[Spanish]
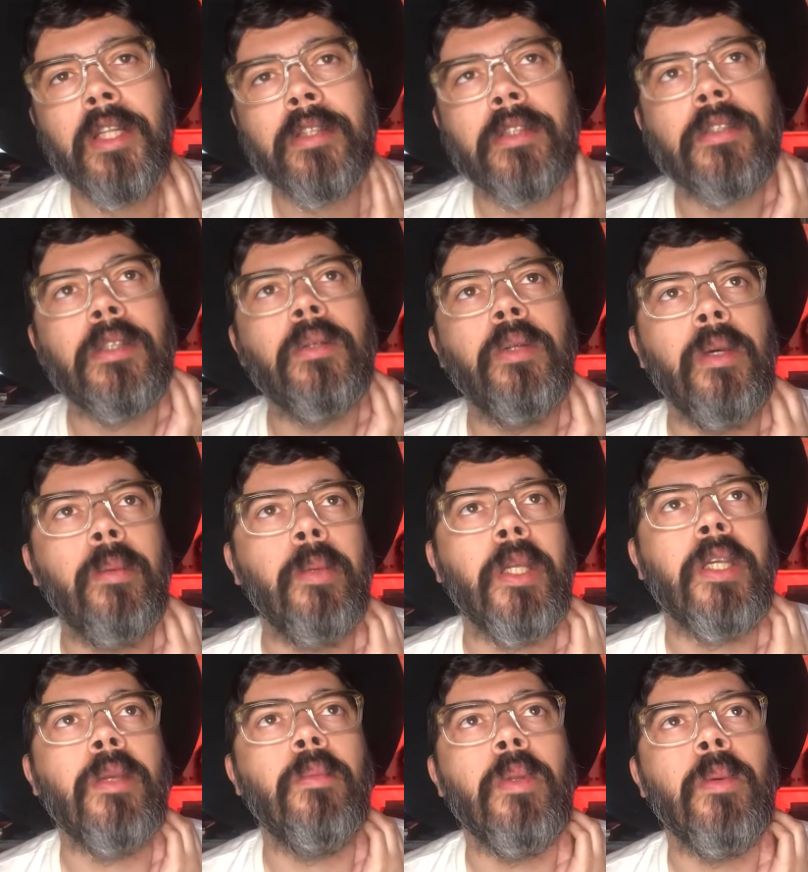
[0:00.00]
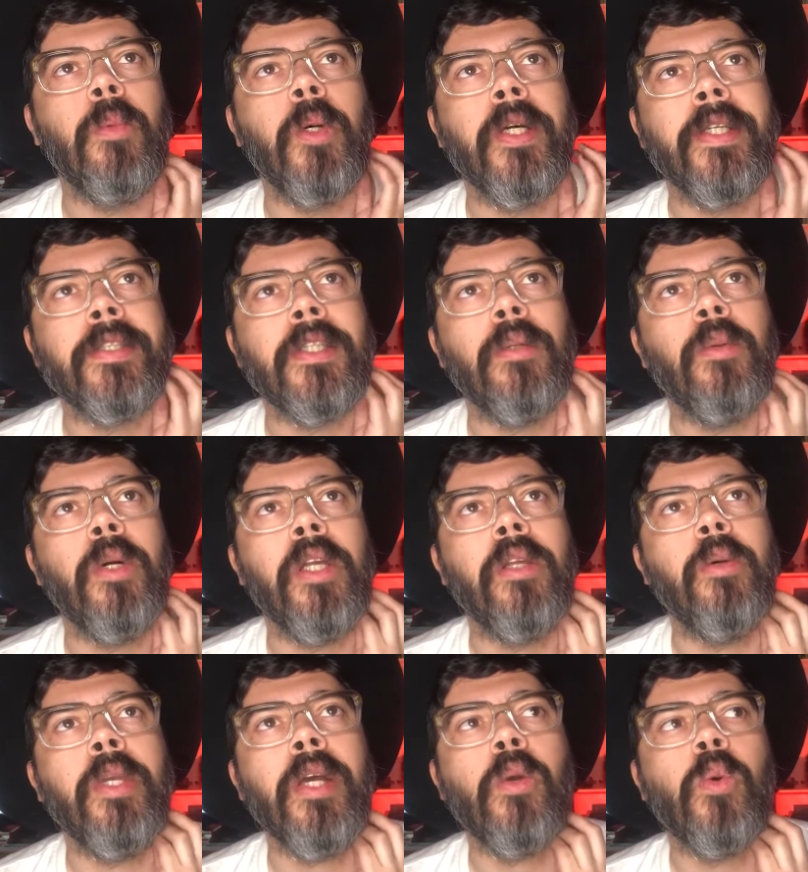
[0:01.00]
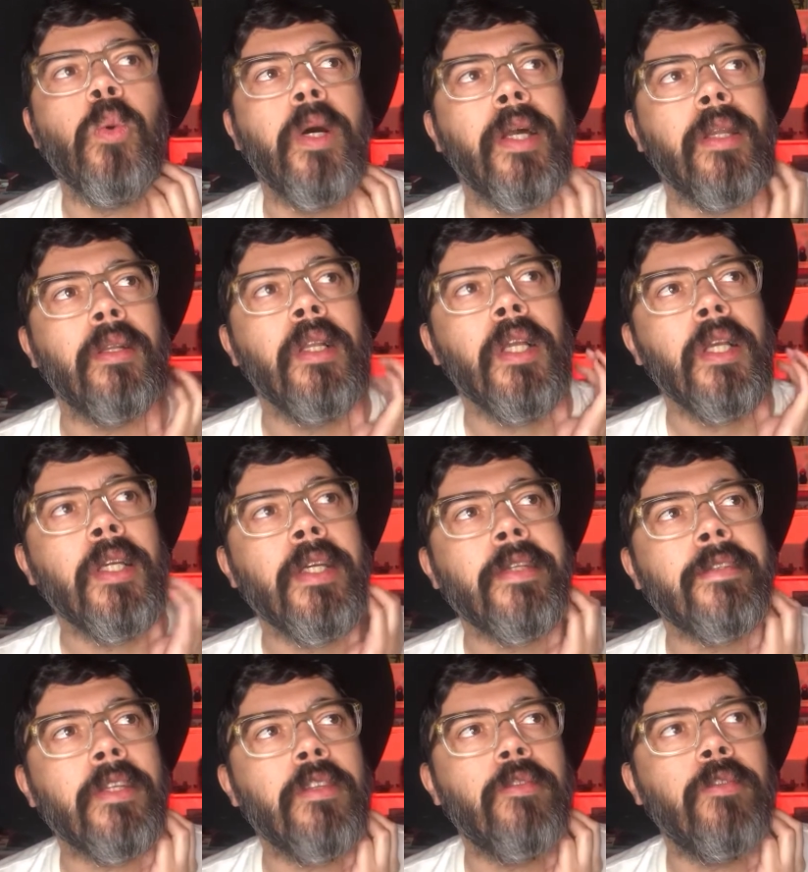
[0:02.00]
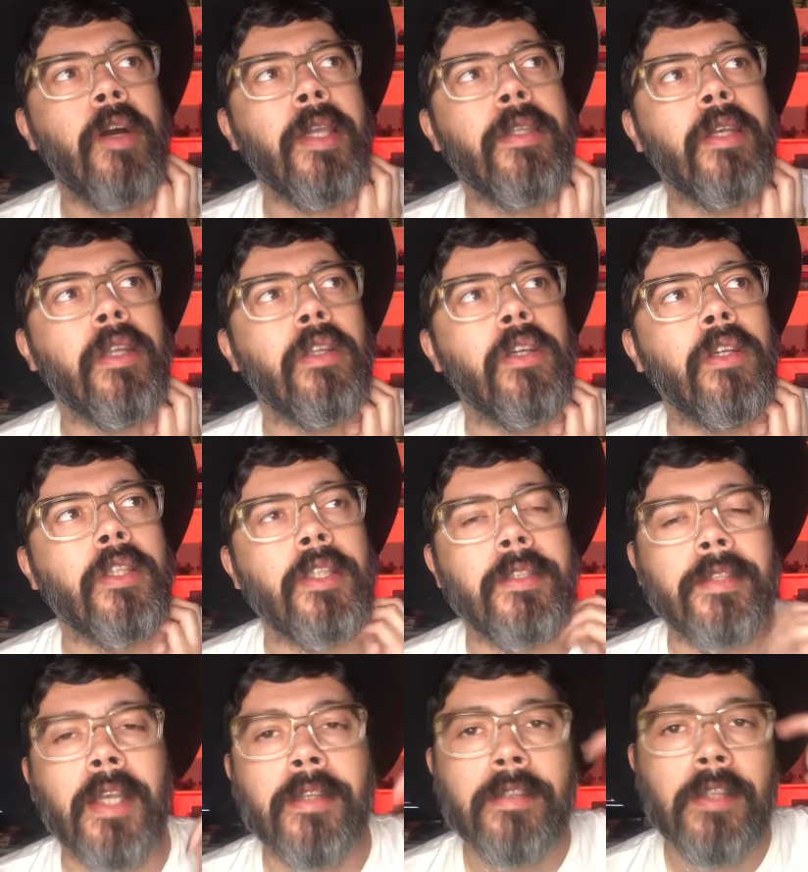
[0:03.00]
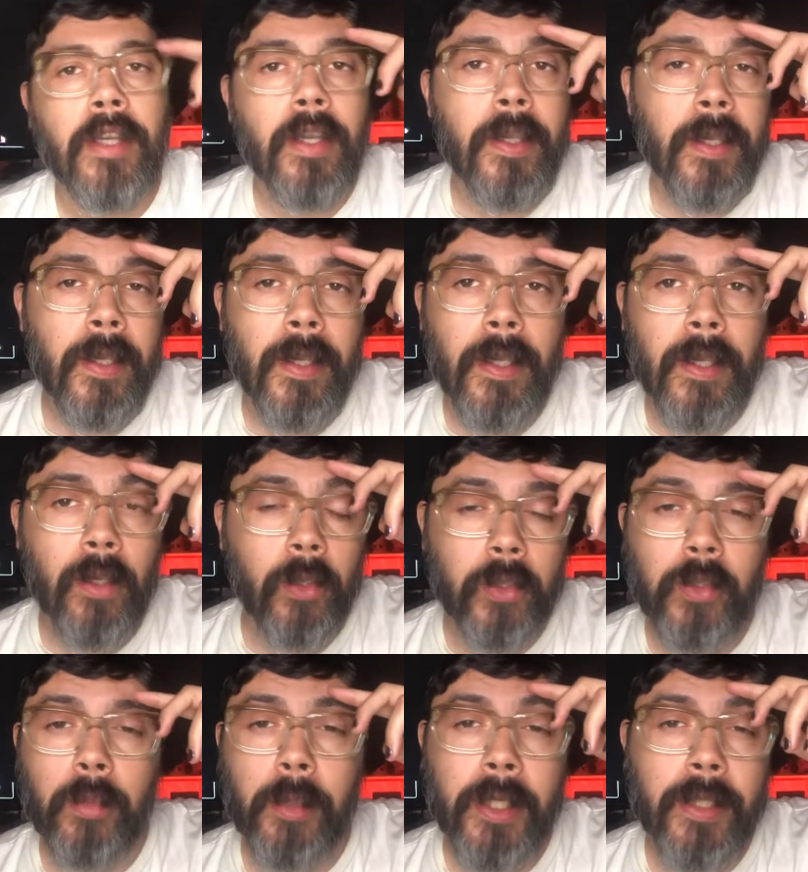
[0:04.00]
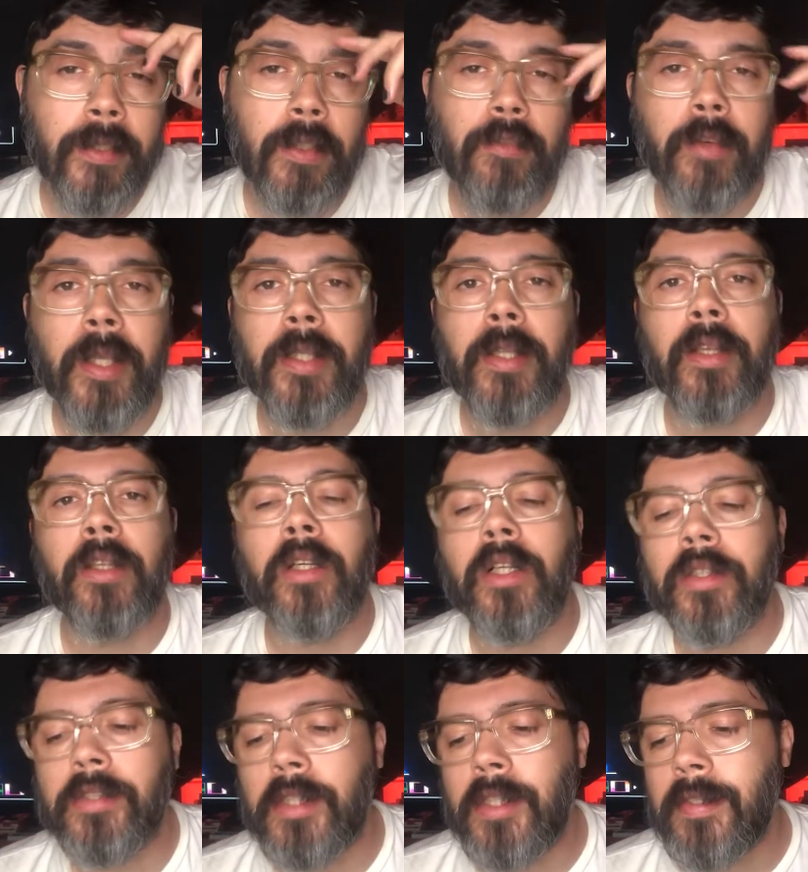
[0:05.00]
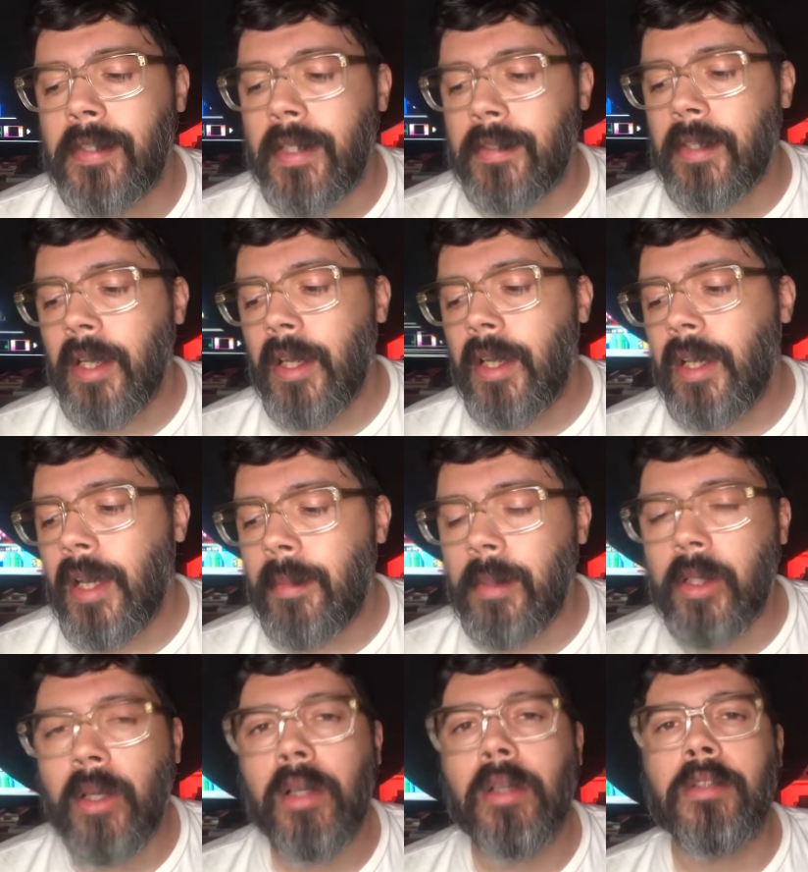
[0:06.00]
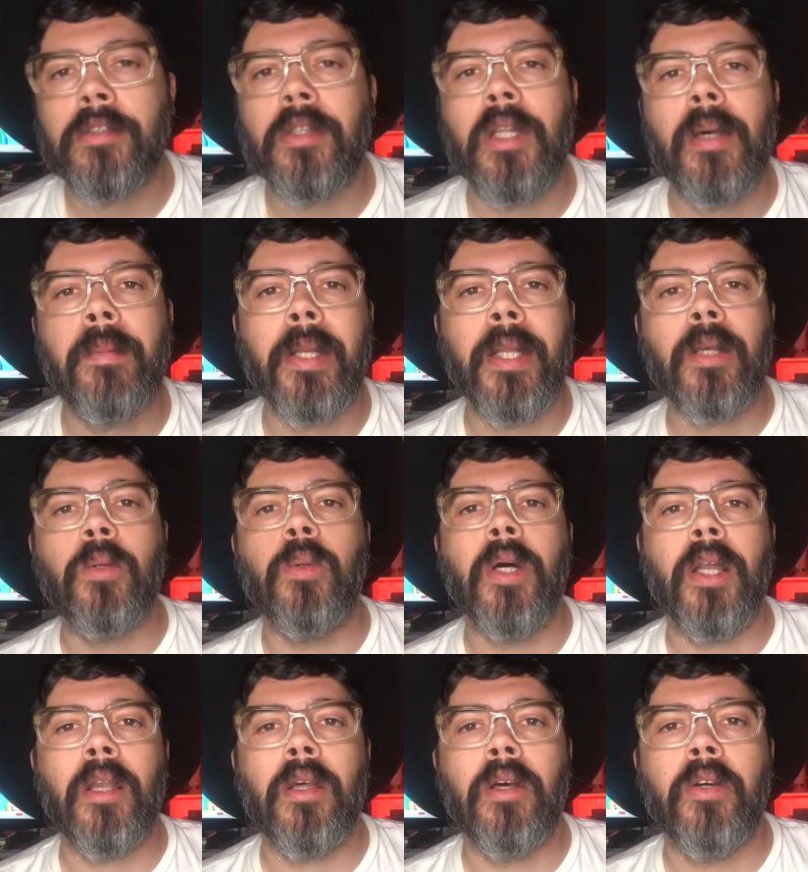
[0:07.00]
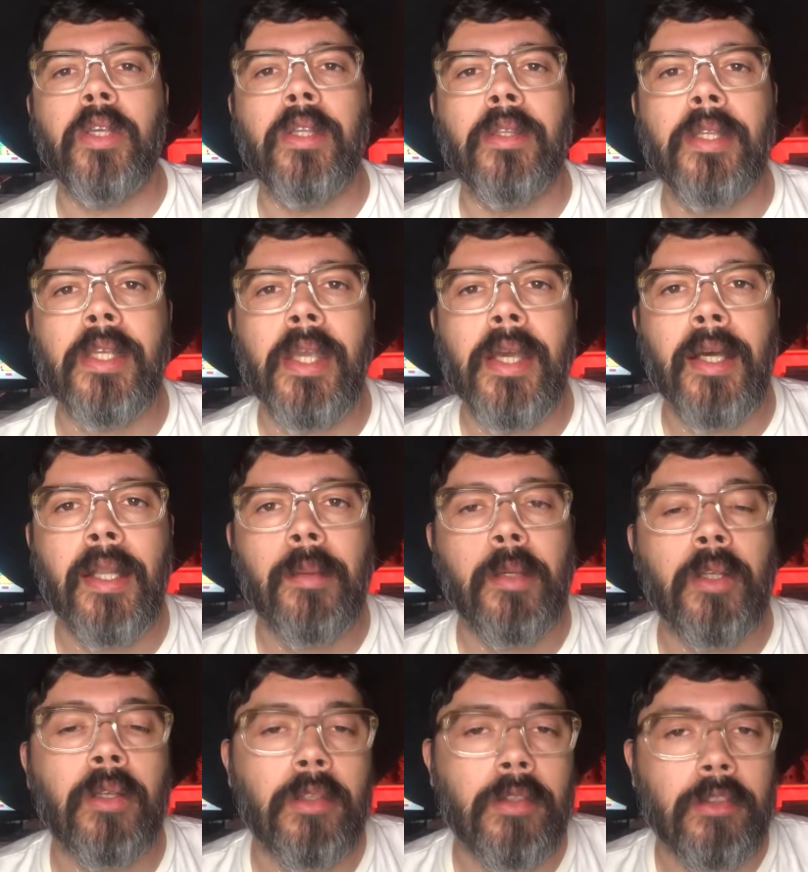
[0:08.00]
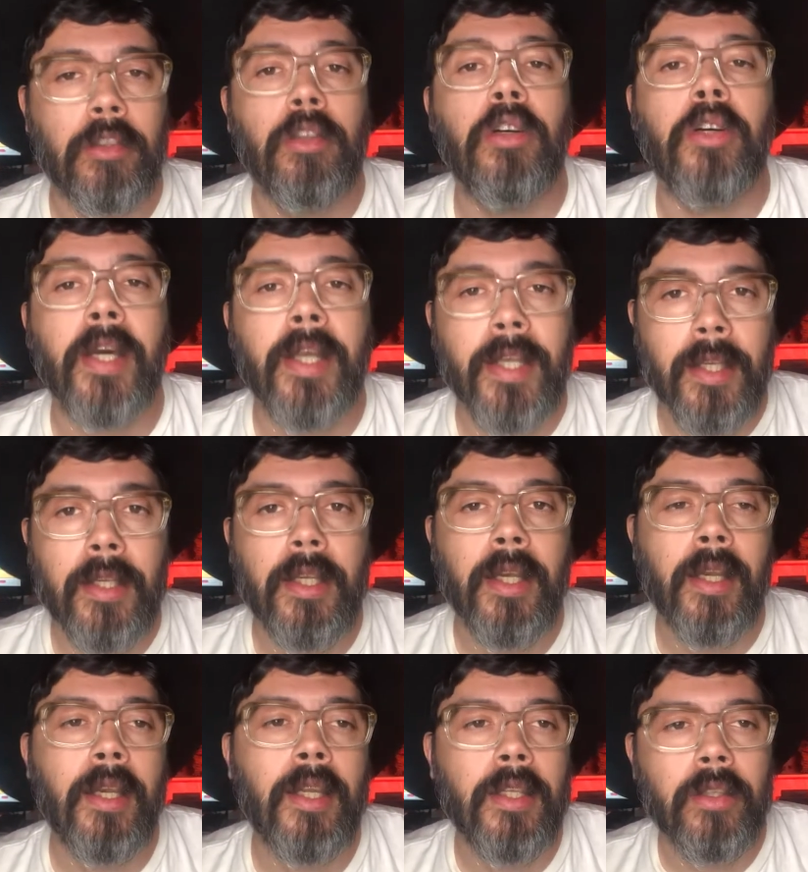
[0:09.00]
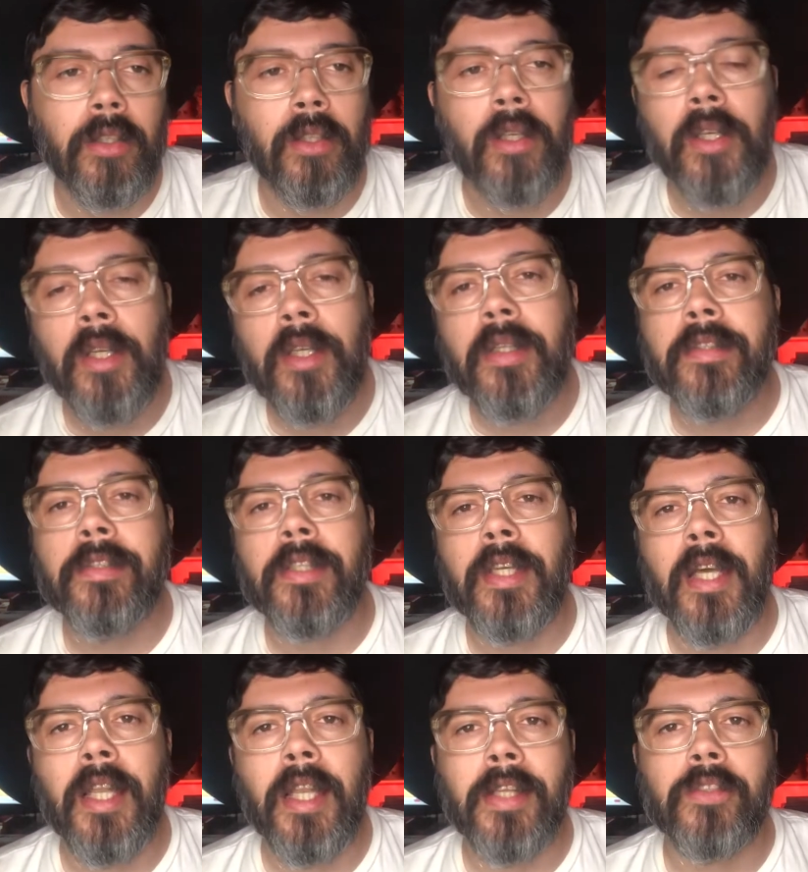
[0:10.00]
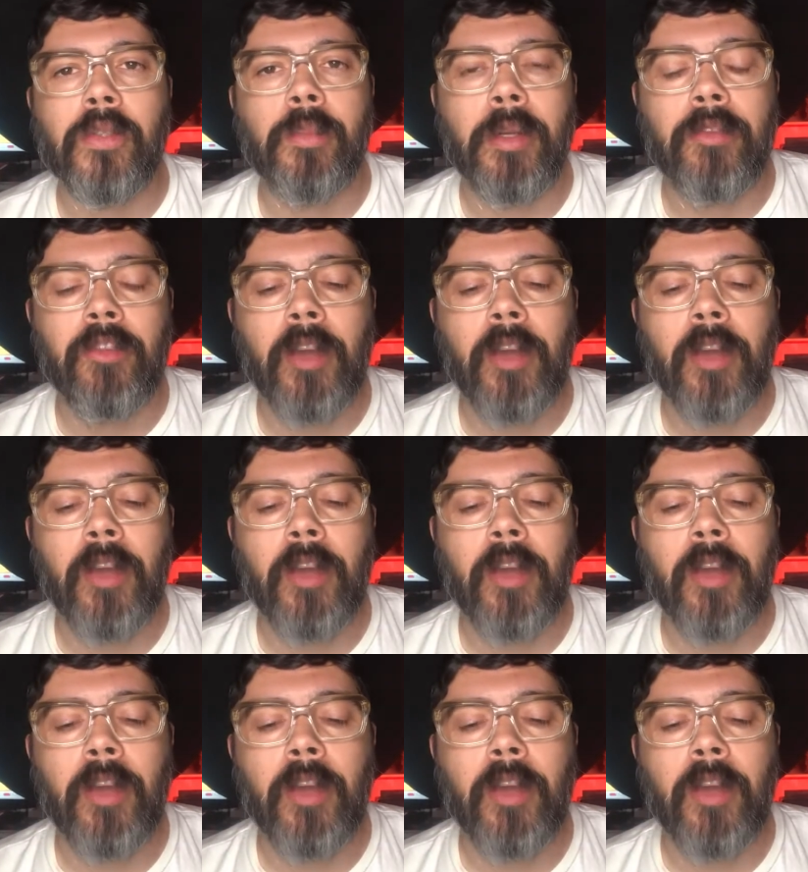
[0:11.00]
Entonces uno, por ejemplo, puede decir, bueno, voy a jugar Street Fighter 2. Quizás eh, o Super Street Fighter 2, quizás la mejor consola para jugarla hoy en día, la mejor consola hogareña retro, sea la Super